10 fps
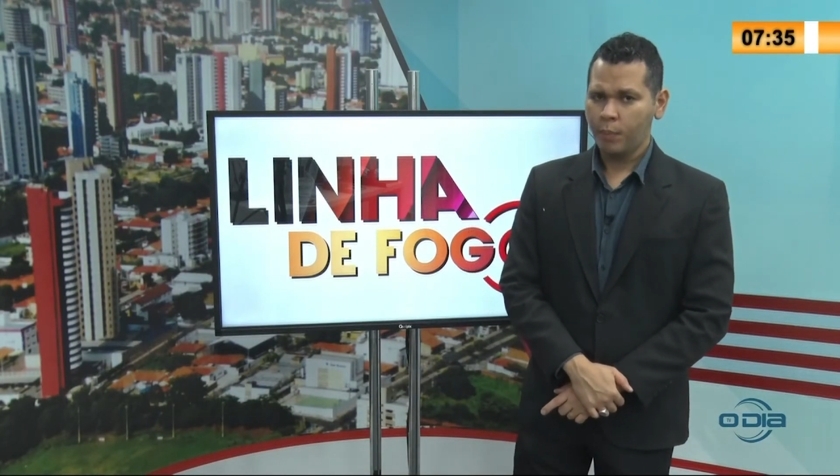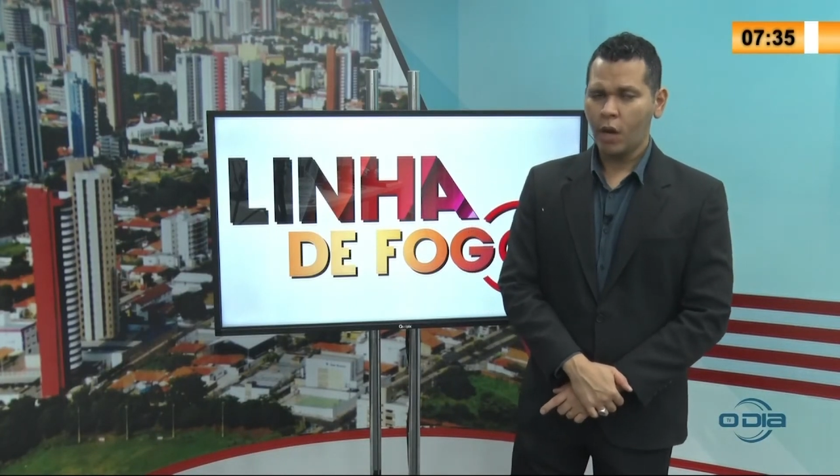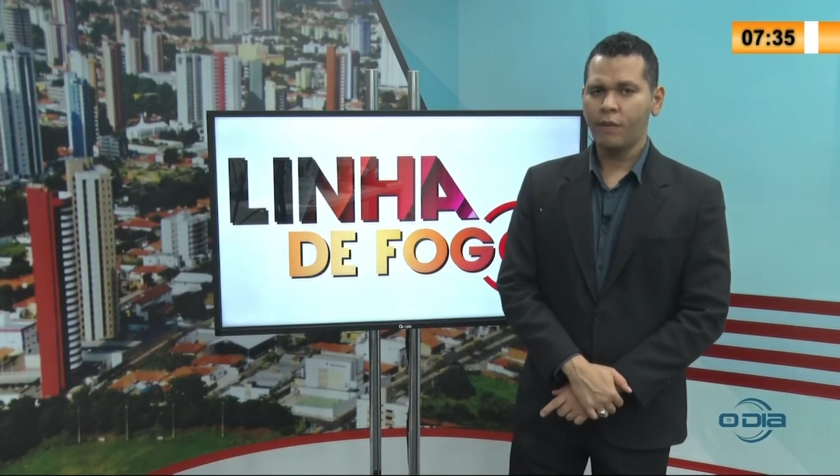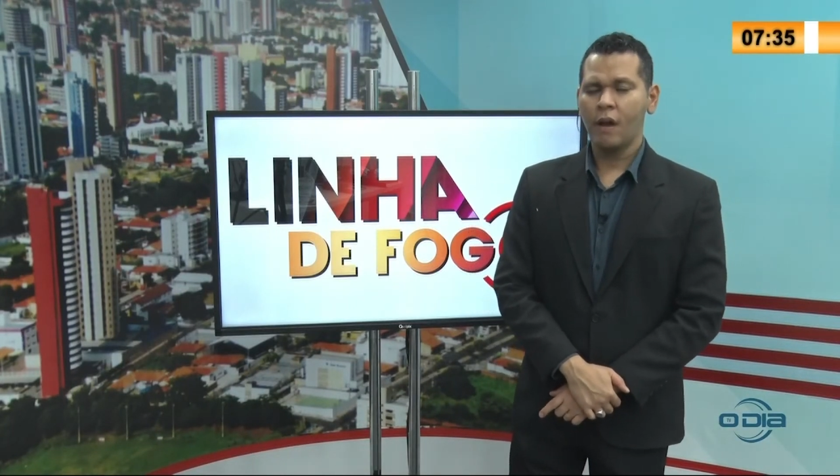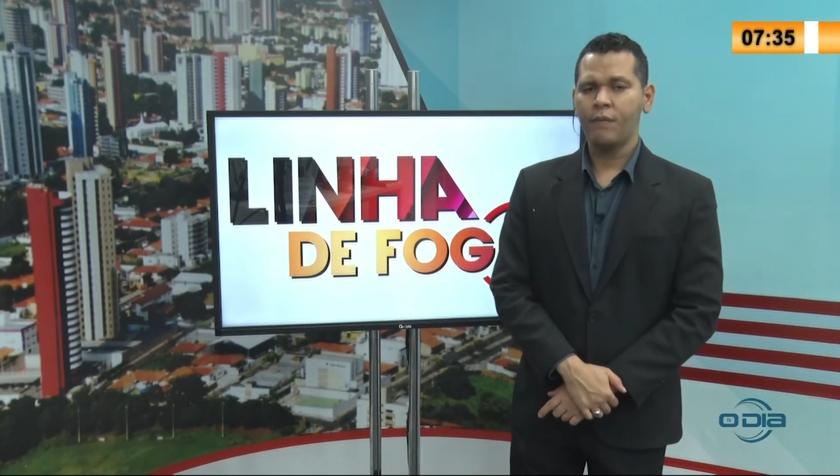
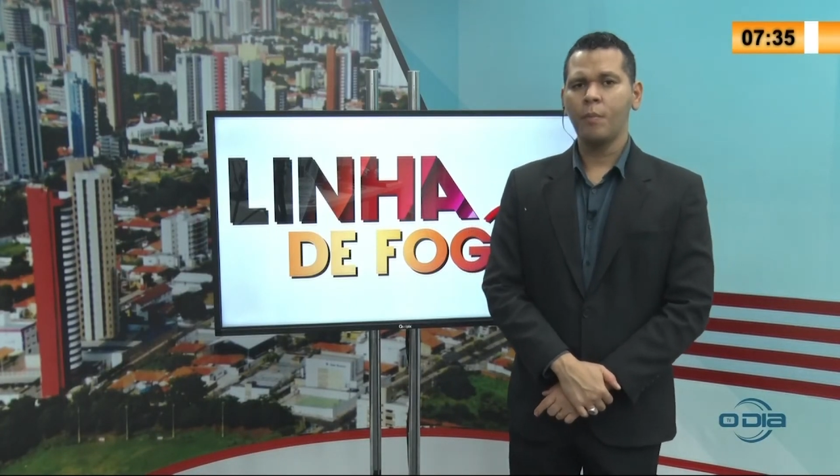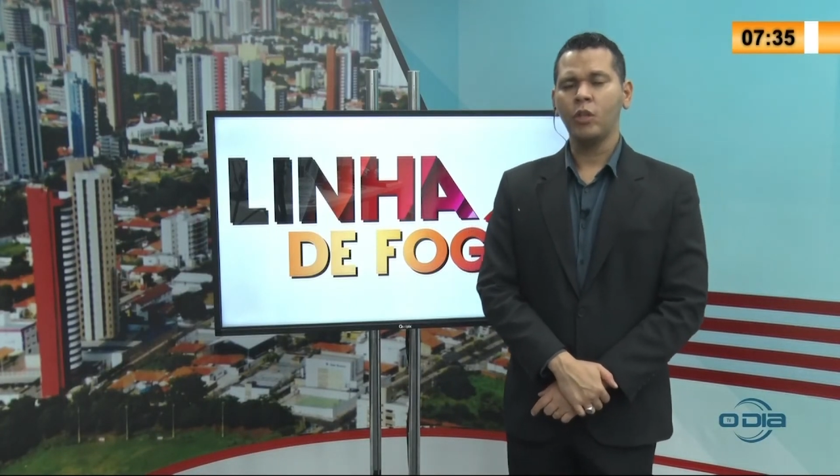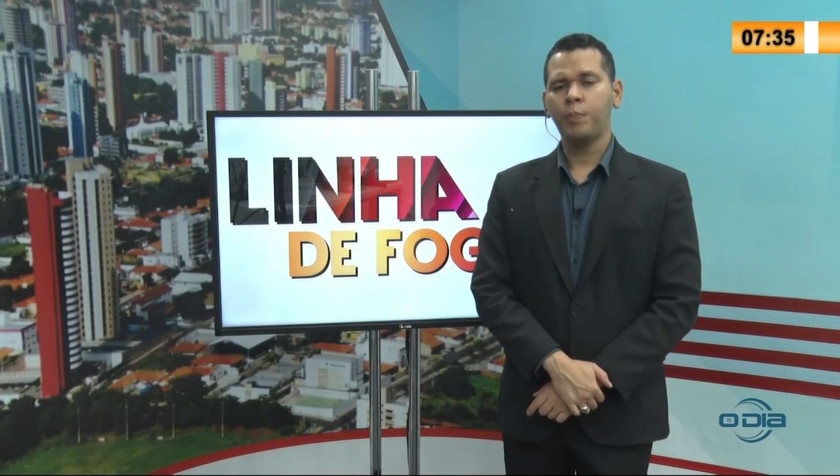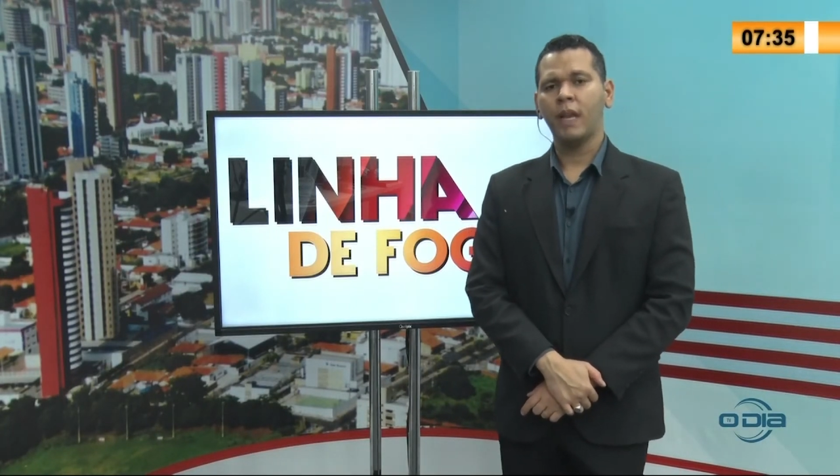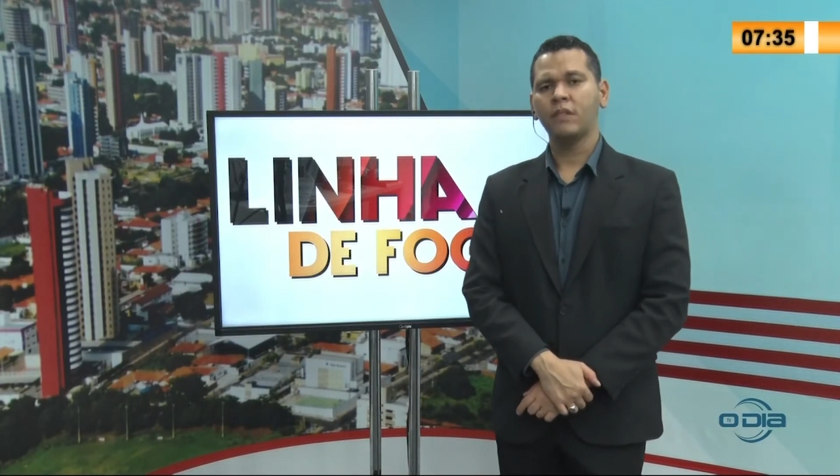
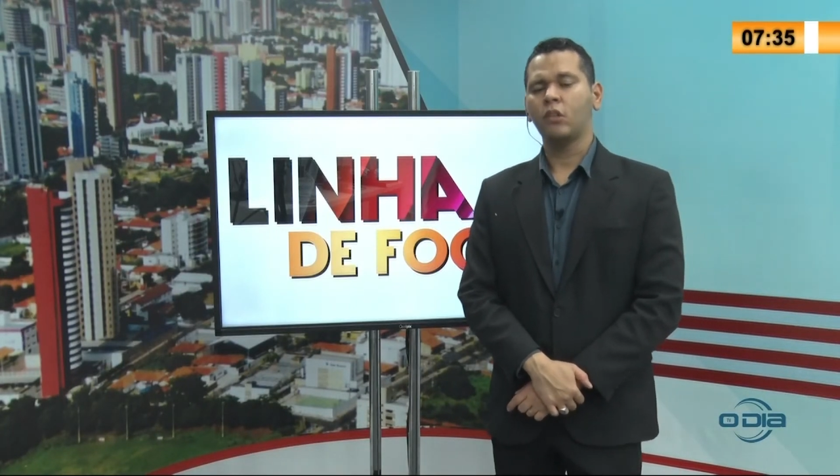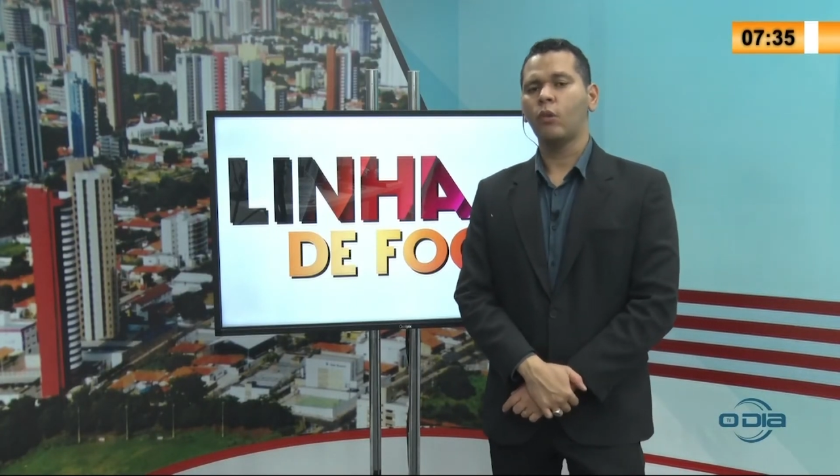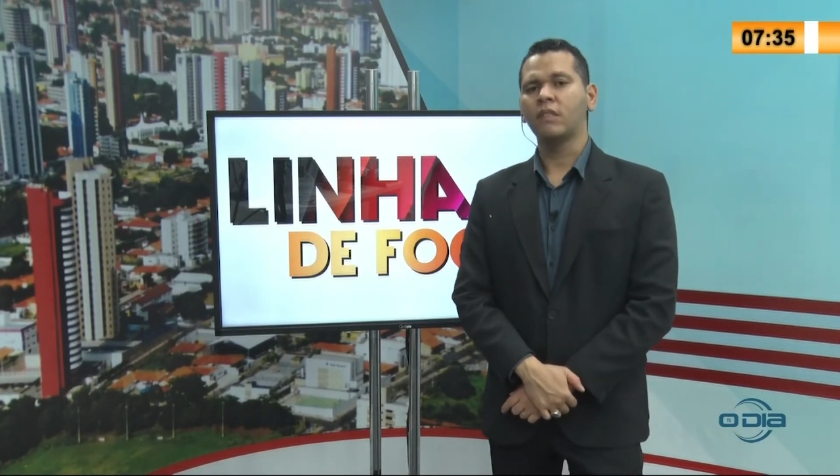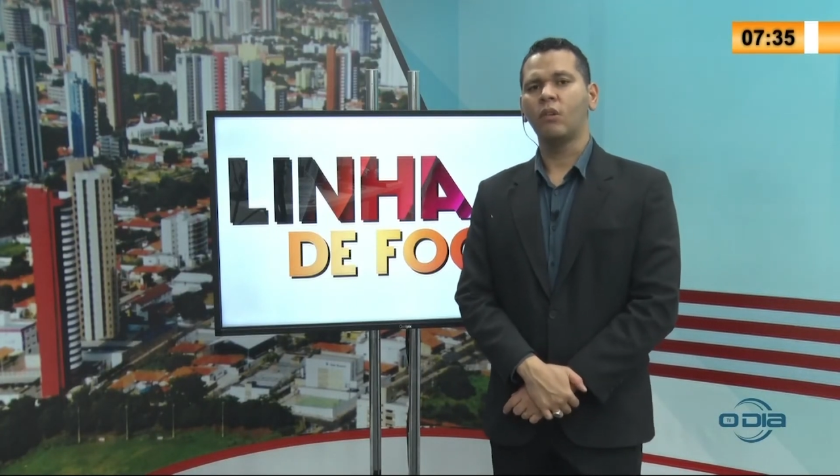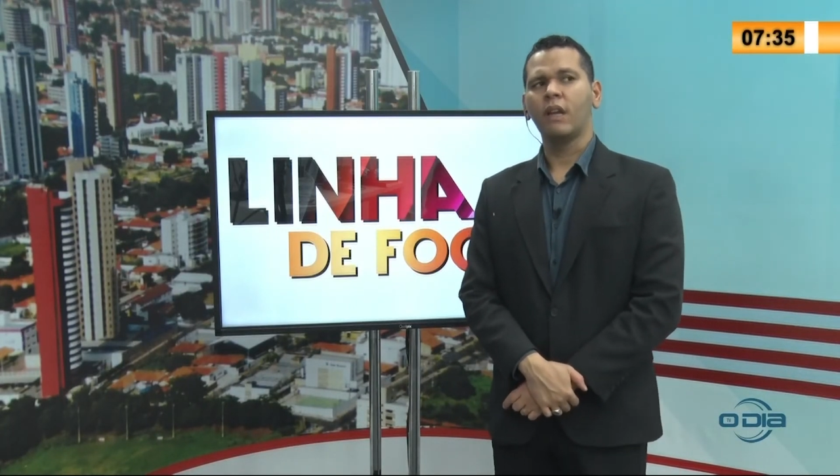Provavelmente pela
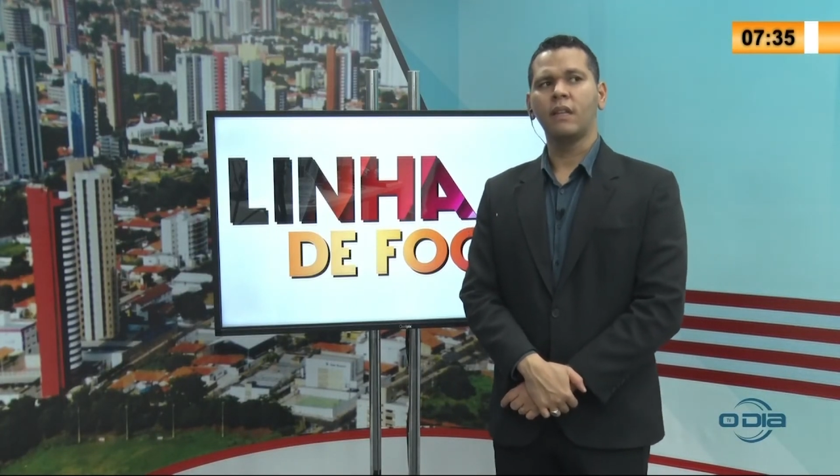situação que